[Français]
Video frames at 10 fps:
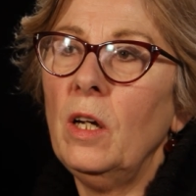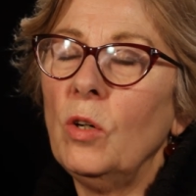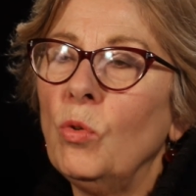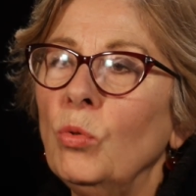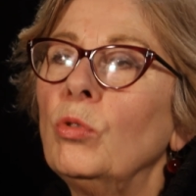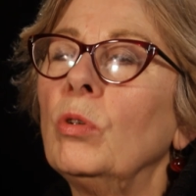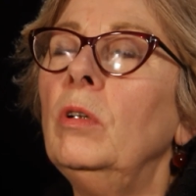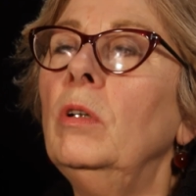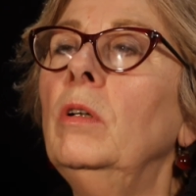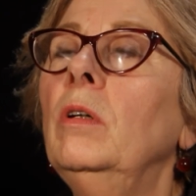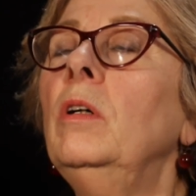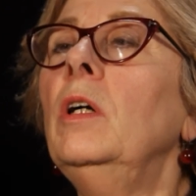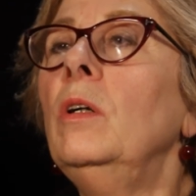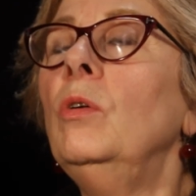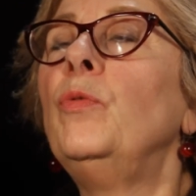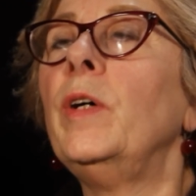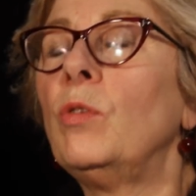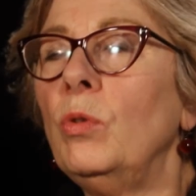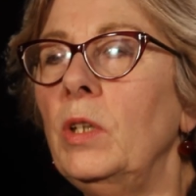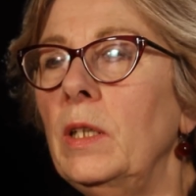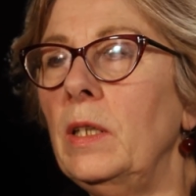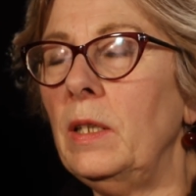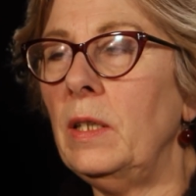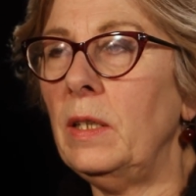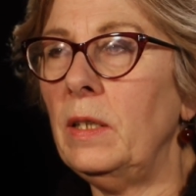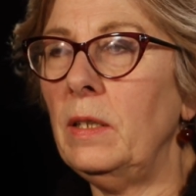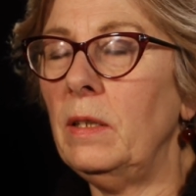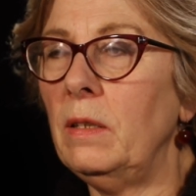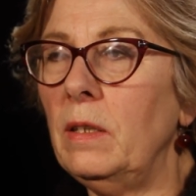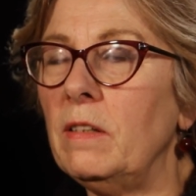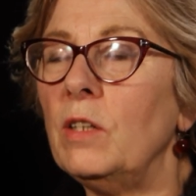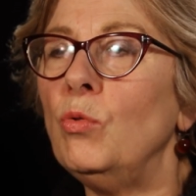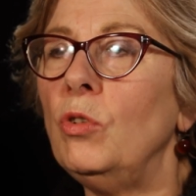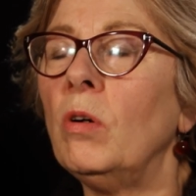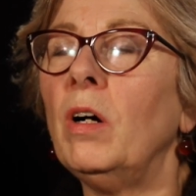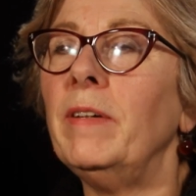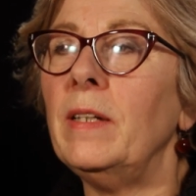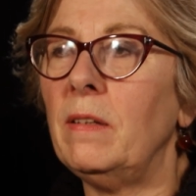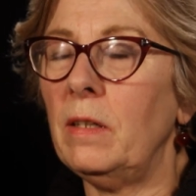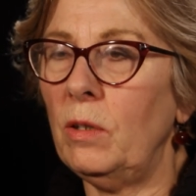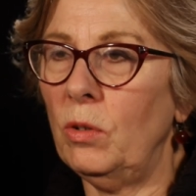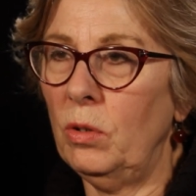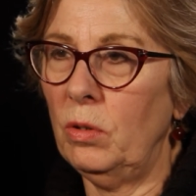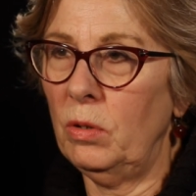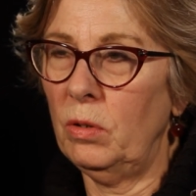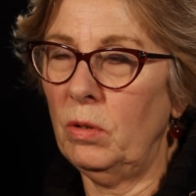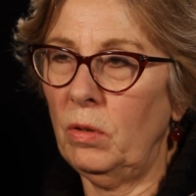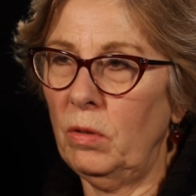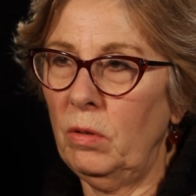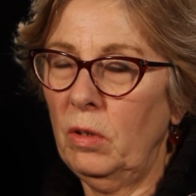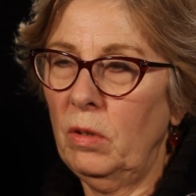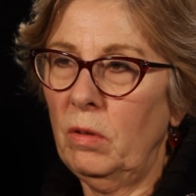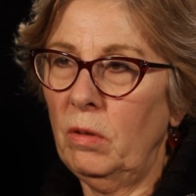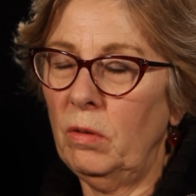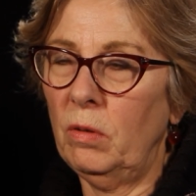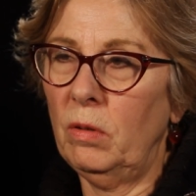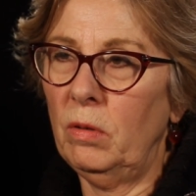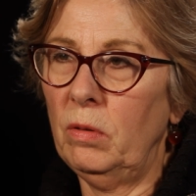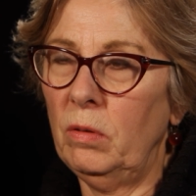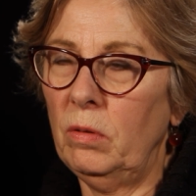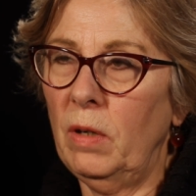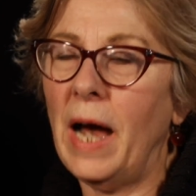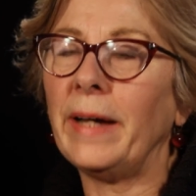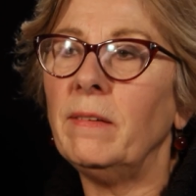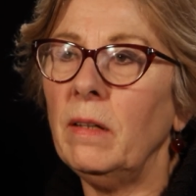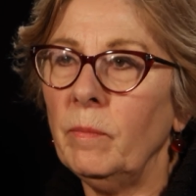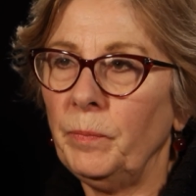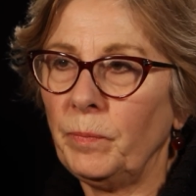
contre euh, le fait que des, étudiants avaient été euh, arrêtés.